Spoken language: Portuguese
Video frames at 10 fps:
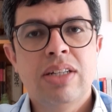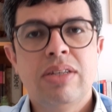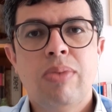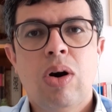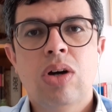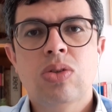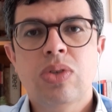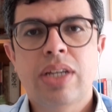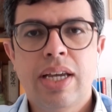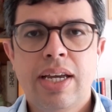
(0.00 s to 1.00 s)
de modo
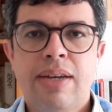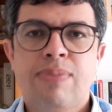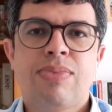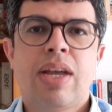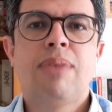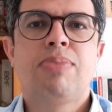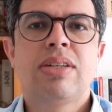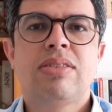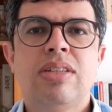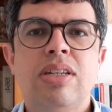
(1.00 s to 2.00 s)
que é
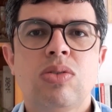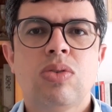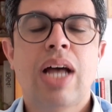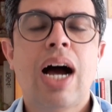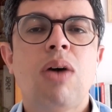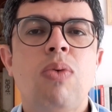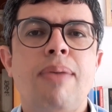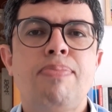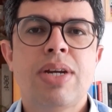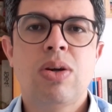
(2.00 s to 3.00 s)
preciso dar uma
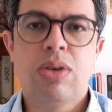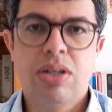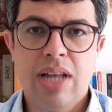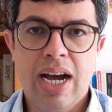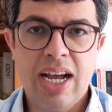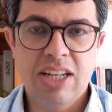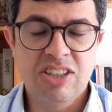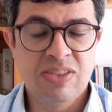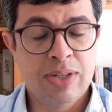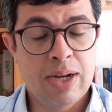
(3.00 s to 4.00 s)

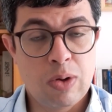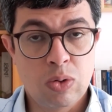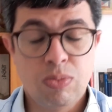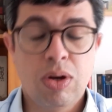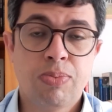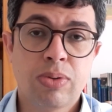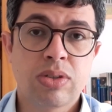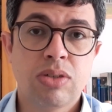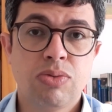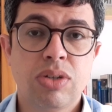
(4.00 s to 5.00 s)
prioridade, no meu ponto
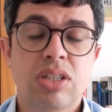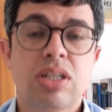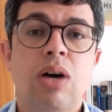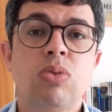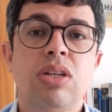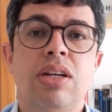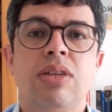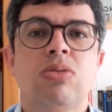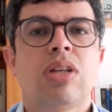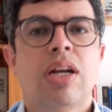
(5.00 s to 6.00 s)
de vista, ao
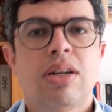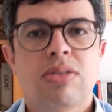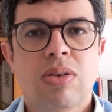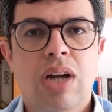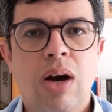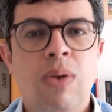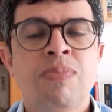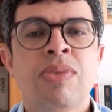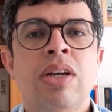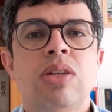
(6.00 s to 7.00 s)
direito
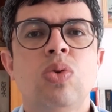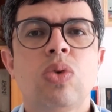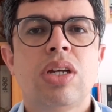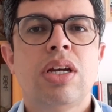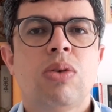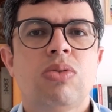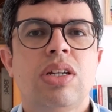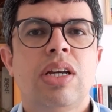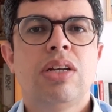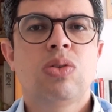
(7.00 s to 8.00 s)
internacional do que ao
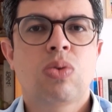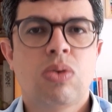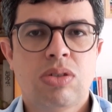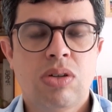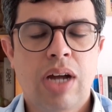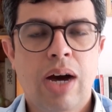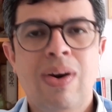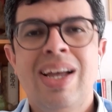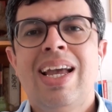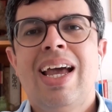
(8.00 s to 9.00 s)
direito
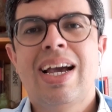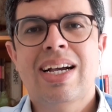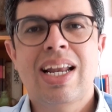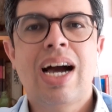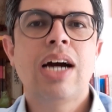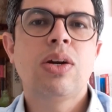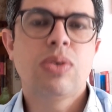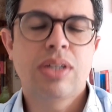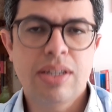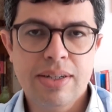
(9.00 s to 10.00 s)
constitucional. É claro
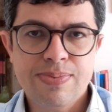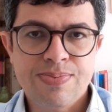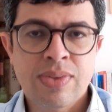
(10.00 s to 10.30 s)
que